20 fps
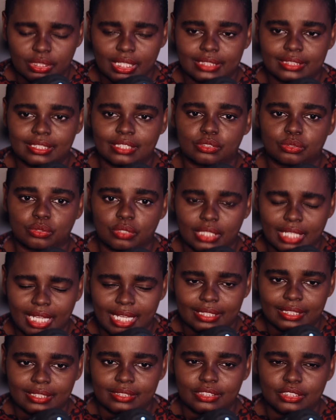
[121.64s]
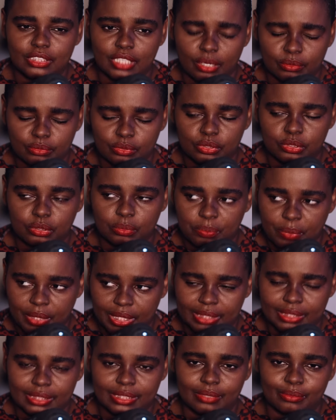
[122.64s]
nessa jornada de
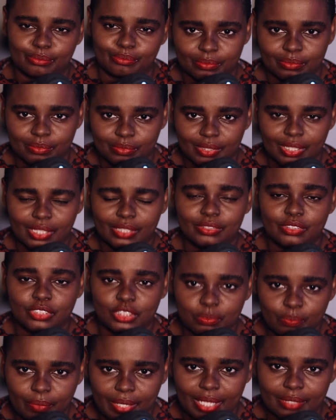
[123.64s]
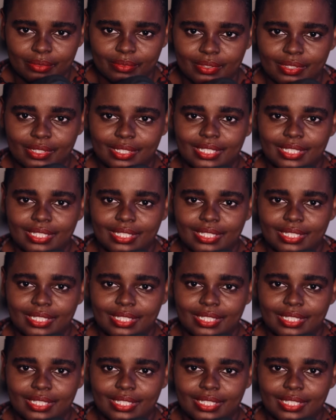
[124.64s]
autossuperação. Te espero